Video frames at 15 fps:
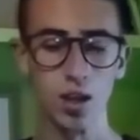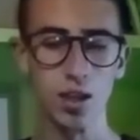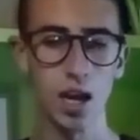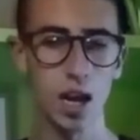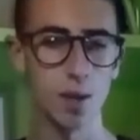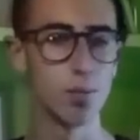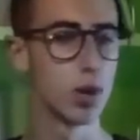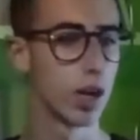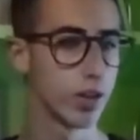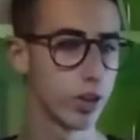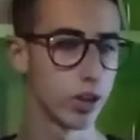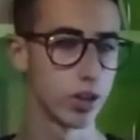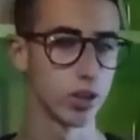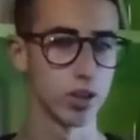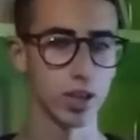dal
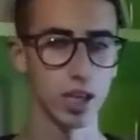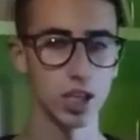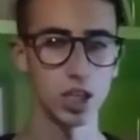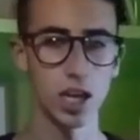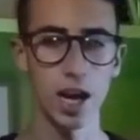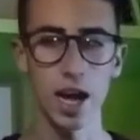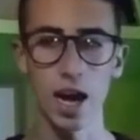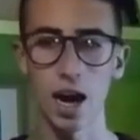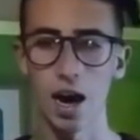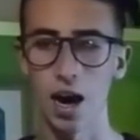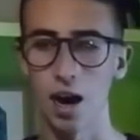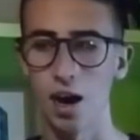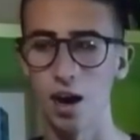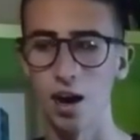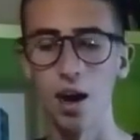laboratorio che c'è
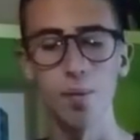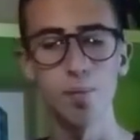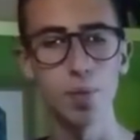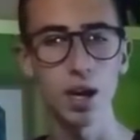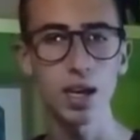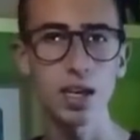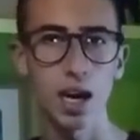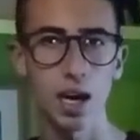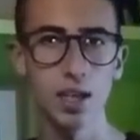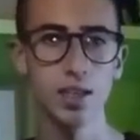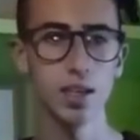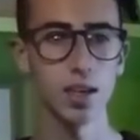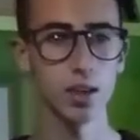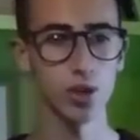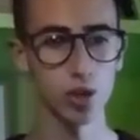a Punk
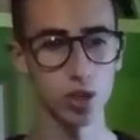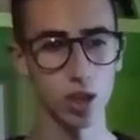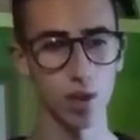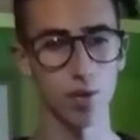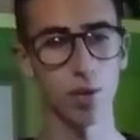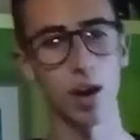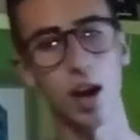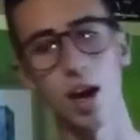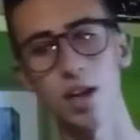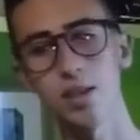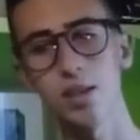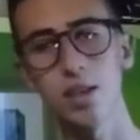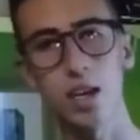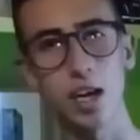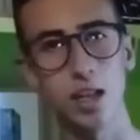Hazard c'è una
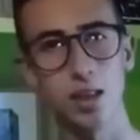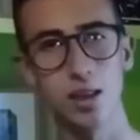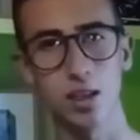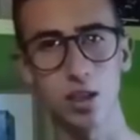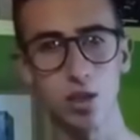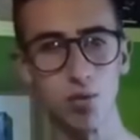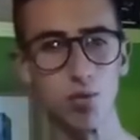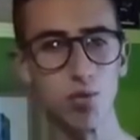scritta, c'è